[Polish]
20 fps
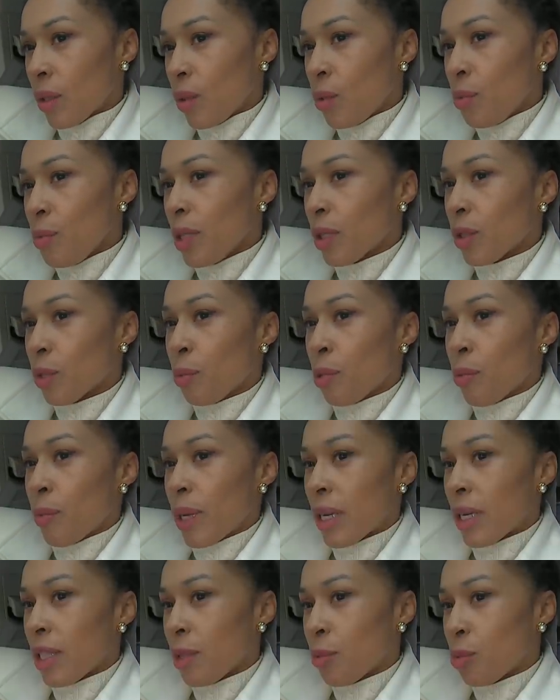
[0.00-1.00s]
u mnie to
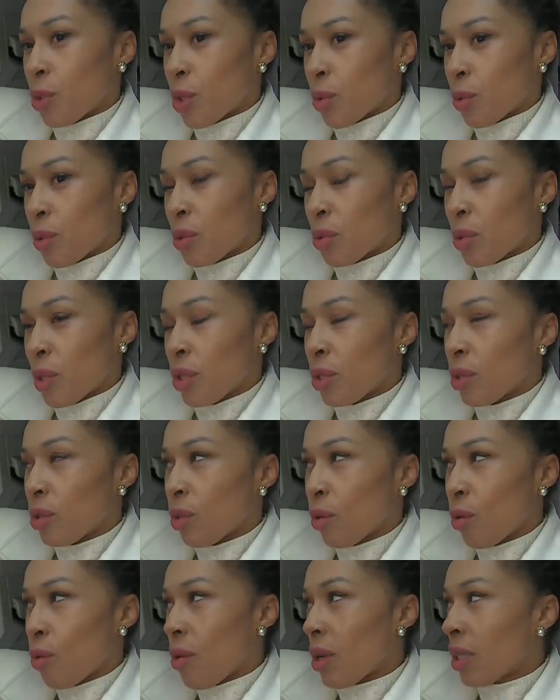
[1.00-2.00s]
pomaganie przyszło, słuchajcie,
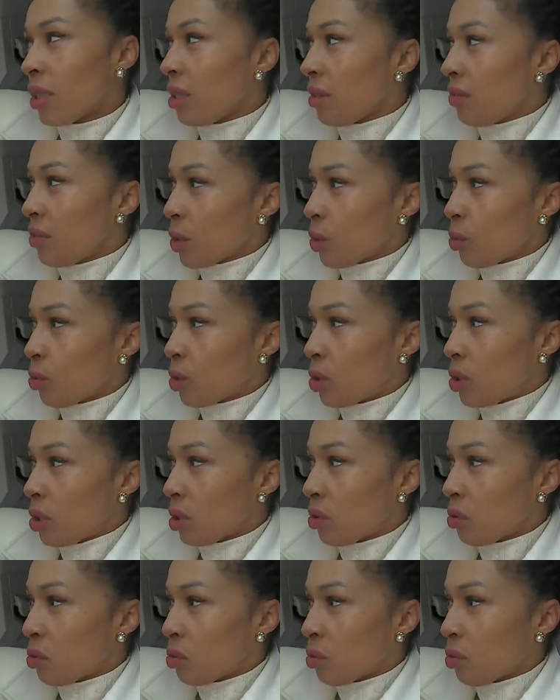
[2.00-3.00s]
dokładnie w wieku
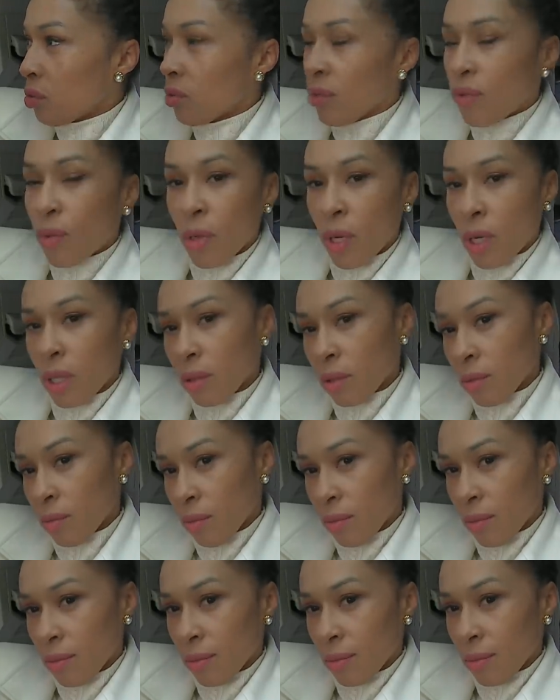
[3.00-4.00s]
32 lat.
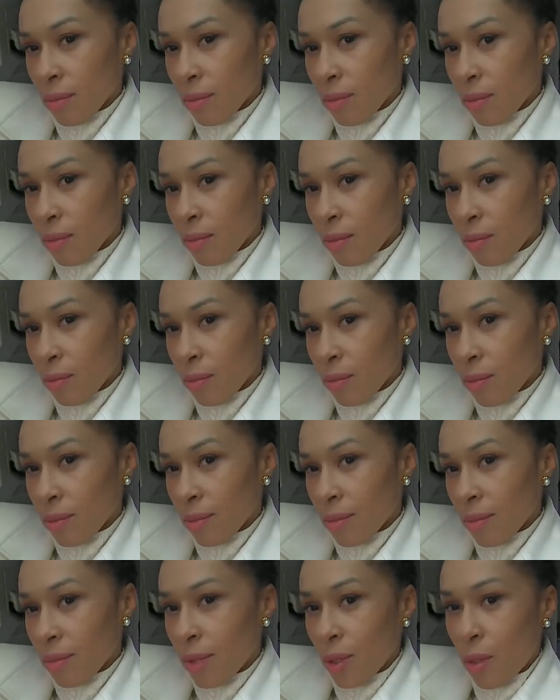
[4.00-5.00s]
A co
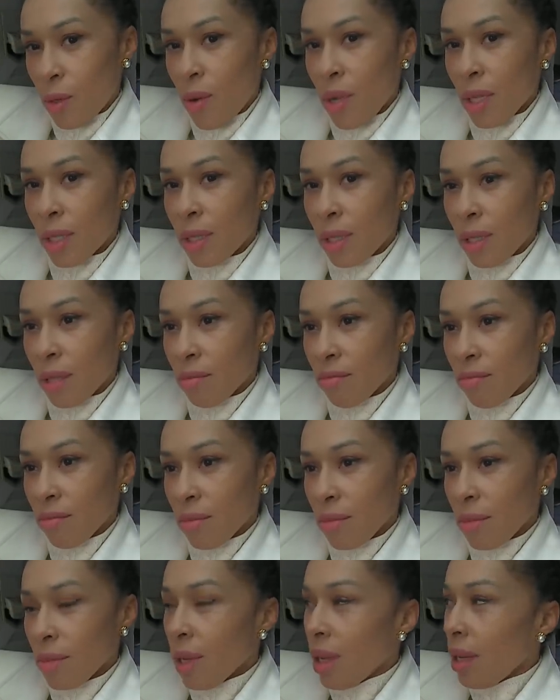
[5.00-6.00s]
się wtedy Dokładnie.
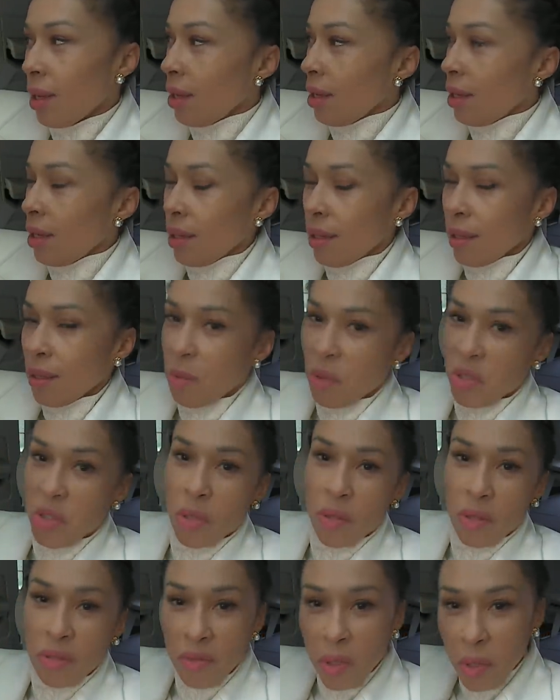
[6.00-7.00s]
Chyba
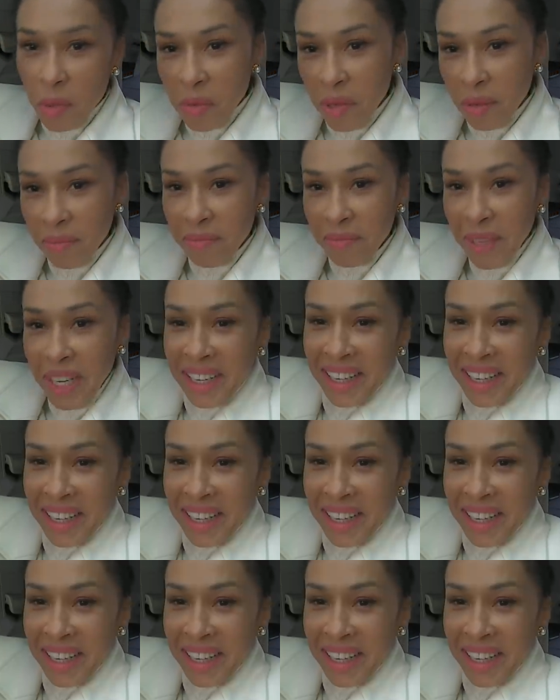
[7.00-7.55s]
się rozwiodłam.